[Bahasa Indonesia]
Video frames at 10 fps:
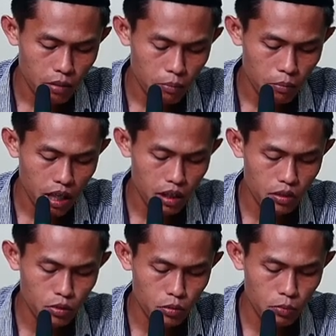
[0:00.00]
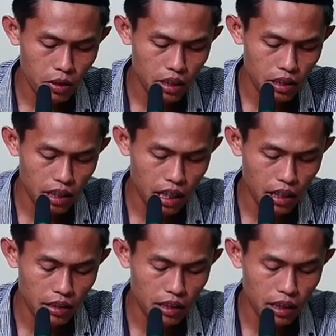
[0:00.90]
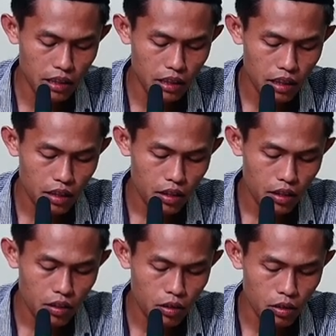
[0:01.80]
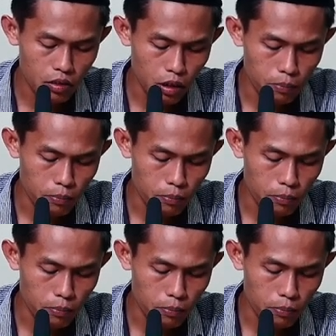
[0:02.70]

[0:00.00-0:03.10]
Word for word: maghsubin kang den gosop